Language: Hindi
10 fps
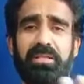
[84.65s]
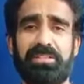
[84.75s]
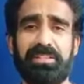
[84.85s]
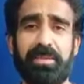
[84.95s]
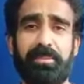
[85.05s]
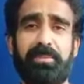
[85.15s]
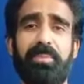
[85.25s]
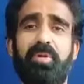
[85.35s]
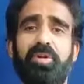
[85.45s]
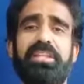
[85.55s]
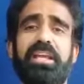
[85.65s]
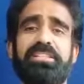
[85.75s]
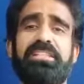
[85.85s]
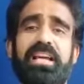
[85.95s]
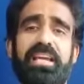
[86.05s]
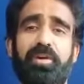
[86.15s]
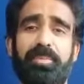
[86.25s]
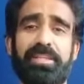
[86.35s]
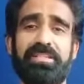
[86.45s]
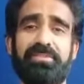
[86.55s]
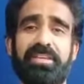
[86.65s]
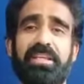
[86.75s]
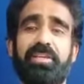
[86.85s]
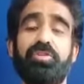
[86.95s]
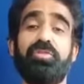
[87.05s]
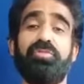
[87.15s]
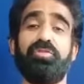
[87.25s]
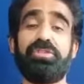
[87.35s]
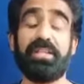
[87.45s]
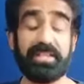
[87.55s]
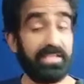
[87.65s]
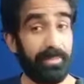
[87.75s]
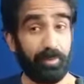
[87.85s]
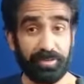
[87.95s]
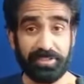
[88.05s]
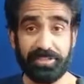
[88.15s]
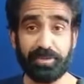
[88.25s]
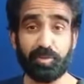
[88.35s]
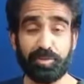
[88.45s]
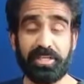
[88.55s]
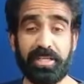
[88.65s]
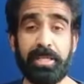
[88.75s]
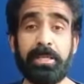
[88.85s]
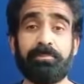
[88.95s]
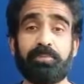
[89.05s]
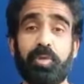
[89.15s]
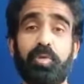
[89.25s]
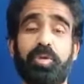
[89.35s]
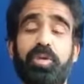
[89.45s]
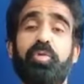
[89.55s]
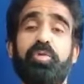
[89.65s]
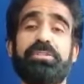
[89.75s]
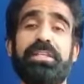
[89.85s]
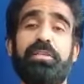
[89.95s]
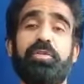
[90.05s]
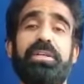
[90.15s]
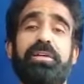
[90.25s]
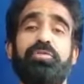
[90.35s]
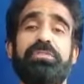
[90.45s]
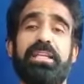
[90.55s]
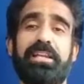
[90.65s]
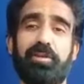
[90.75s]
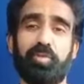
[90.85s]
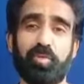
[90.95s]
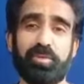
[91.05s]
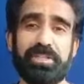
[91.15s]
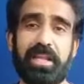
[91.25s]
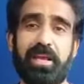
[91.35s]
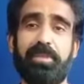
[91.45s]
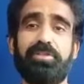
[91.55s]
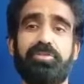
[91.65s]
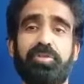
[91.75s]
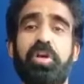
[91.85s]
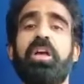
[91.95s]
जिनके मन में बहुत ही अच्छा है ऑन पैसिव के लिए और जो फ्यूचर के लिए बहुत अच्छा सोच रहे हैं तो उन लोगों को सैल्यूट है उन सारे लोगों को सलाम है जो